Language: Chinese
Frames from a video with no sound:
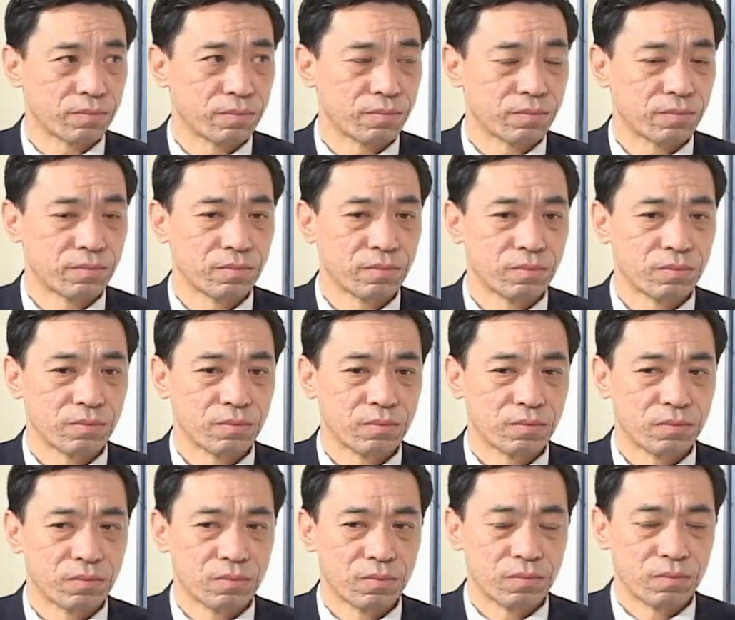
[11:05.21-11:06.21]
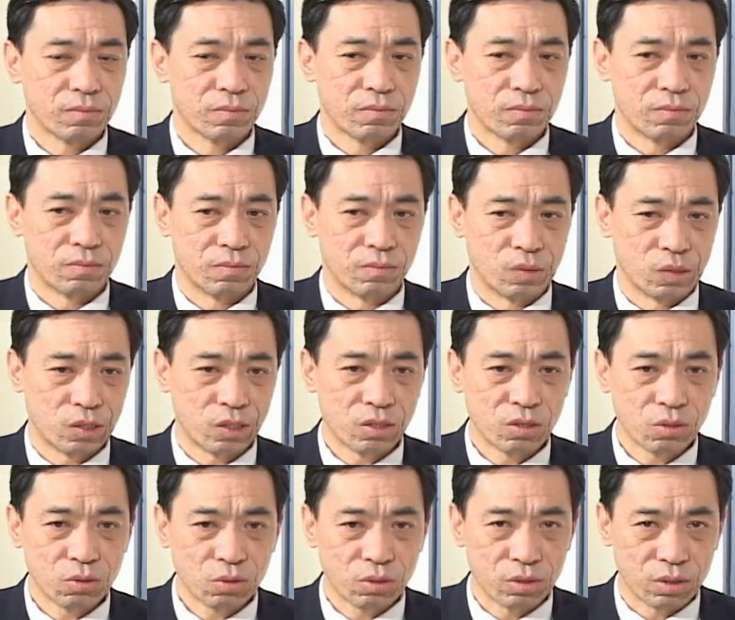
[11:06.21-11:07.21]
嗯嗯。医
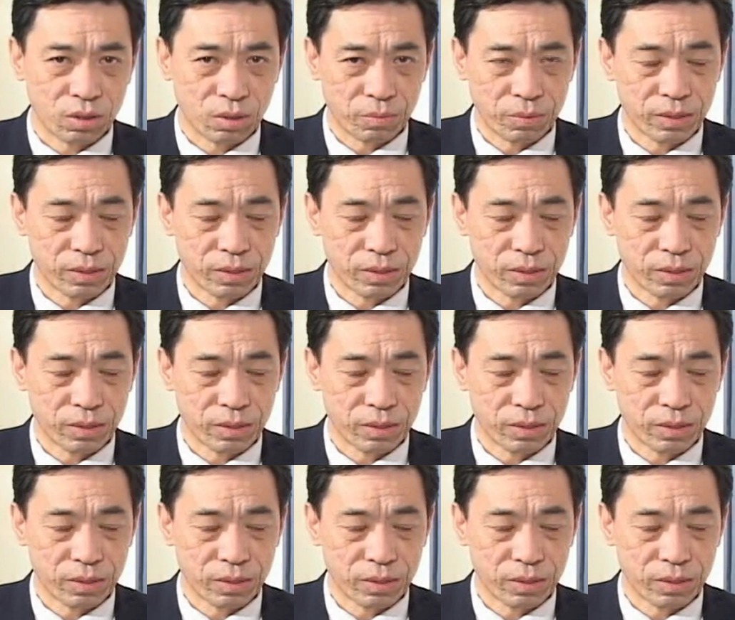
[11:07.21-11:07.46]
生说你